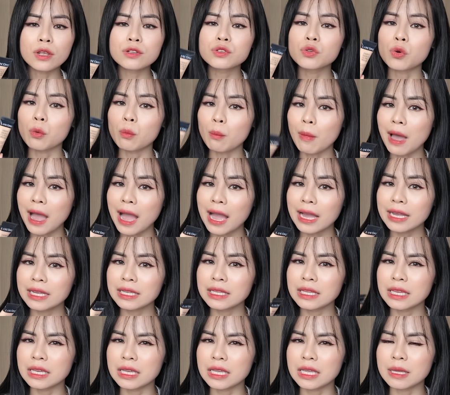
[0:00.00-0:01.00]
là số 3
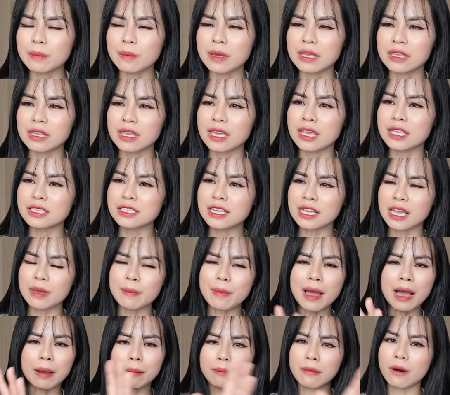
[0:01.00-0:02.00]
thì mình nhìn trên cái
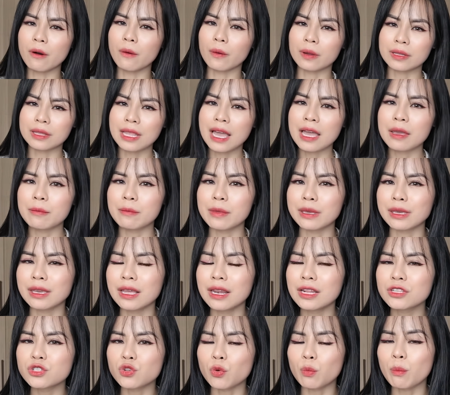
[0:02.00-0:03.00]
bảng màu cái tay mình nghĩ
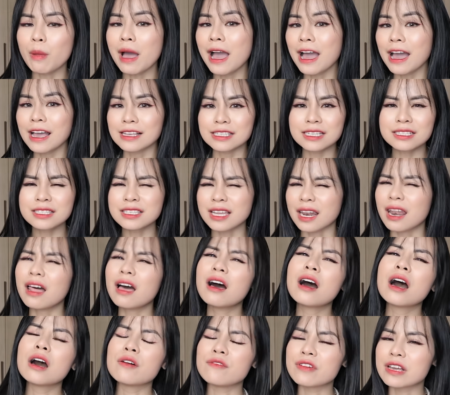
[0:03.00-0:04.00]
là số 3 chắc chắn là
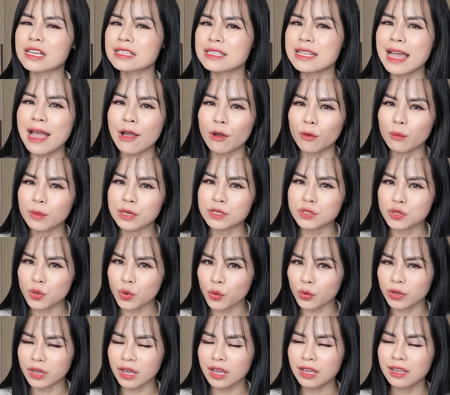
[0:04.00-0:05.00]
hợp với cái da của mình
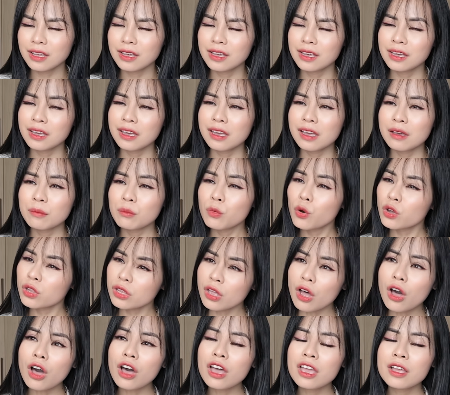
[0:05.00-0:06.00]
rồi á mua
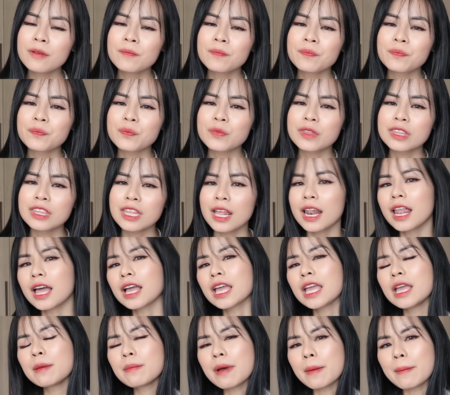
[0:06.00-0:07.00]
thôi Thế là
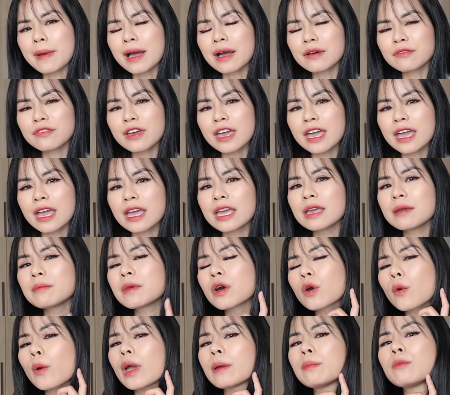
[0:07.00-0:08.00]
khi mà mang về, khi mà
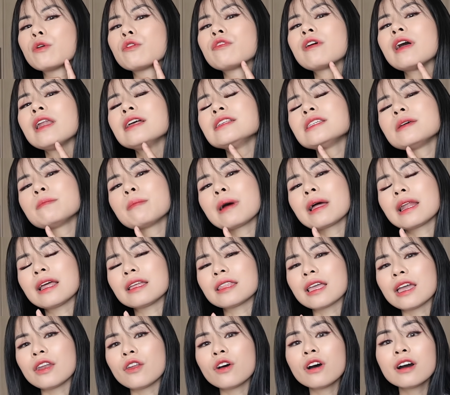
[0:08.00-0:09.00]
quẹt một phát lên trên mặt lại
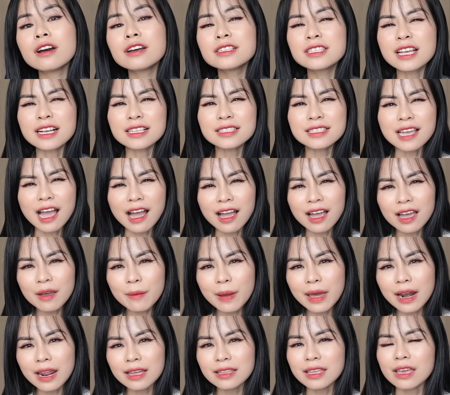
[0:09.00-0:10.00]
thấy nó hơi trắng trắng các
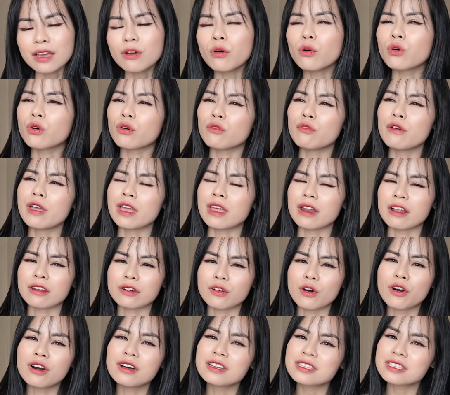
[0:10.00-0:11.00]
bạn lại thấy ồ có vẻ là
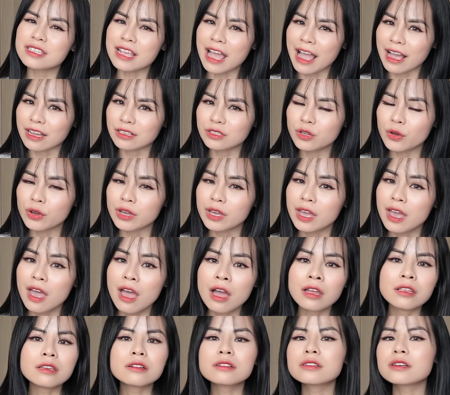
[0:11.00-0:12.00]
nó hơi sáng rồi
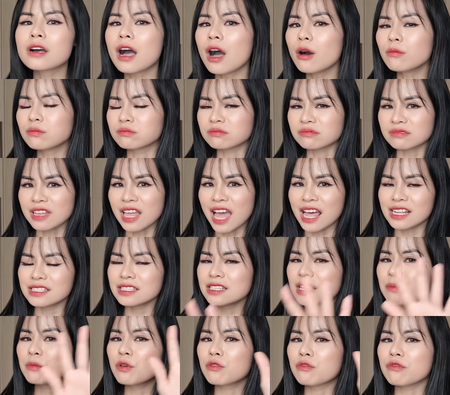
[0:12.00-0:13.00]
Nhưng không, tán
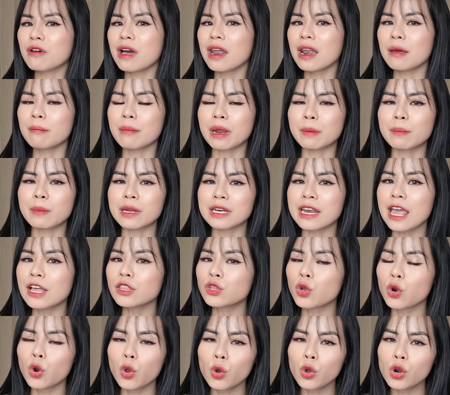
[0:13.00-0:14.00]
ra một phát là mặt mình đen
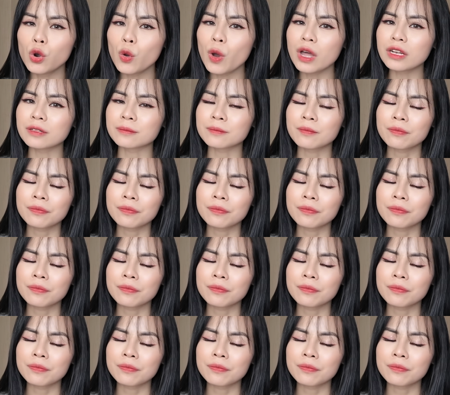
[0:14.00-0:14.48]
thù lùi luôn